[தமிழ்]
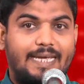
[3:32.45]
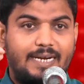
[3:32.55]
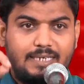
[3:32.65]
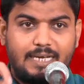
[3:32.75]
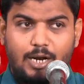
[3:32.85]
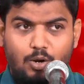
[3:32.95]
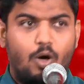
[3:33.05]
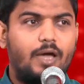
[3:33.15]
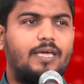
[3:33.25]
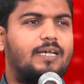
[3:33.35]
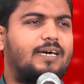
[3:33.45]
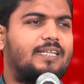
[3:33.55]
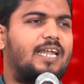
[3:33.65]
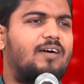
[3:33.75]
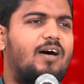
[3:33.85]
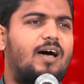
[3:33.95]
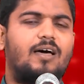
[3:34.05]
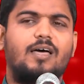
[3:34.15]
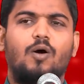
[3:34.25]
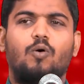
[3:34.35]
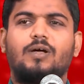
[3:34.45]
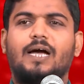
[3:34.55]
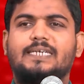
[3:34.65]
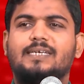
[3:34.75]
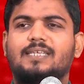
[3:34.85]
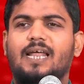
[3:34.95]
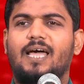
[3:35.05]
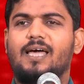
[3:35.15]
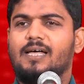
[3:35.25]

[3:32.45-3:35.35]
என்கிற நோய் இருக்கிறது அல்லவா ஒரு கட்டத்தில்